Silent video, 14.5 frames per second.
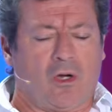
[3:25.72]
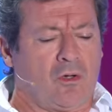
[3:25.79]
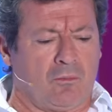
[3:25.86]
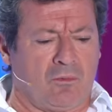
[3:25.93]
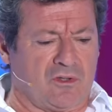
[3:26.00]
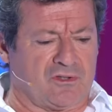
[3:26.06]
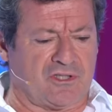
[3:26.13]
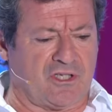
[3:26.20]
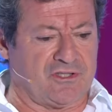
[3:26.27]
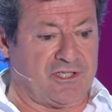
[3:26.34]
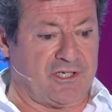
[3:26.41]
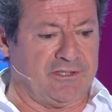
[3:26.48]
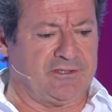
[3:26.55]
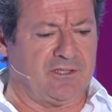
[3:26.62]
non, ça, j'ai
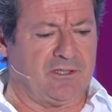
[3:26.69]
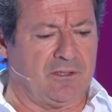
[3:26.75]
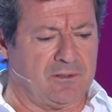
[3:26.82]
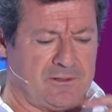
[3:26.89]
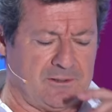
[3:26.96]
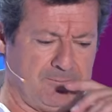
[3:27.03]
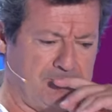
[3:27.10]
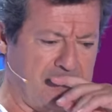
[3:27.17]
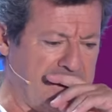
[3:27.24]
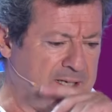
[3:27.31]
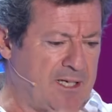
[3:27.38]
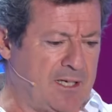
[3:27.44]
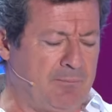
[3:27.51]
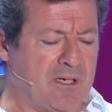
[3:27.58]
arrêté. Hein. Ah bon
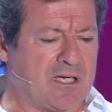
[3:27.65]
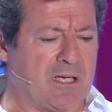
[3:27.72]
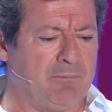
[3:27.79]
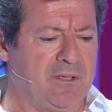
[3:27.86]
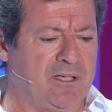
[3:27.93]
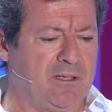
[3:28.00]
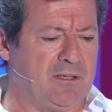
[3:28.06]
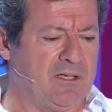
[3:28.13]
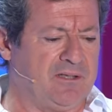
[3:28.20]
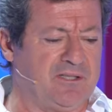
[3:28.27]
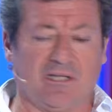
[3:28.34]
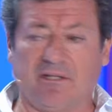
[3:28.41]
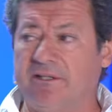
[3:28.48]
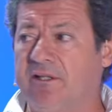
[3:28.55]
Pareil, elle m'a calmé hein, l'an
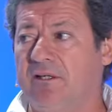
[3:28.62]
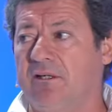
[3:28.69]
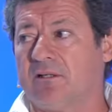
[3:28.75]
dernier.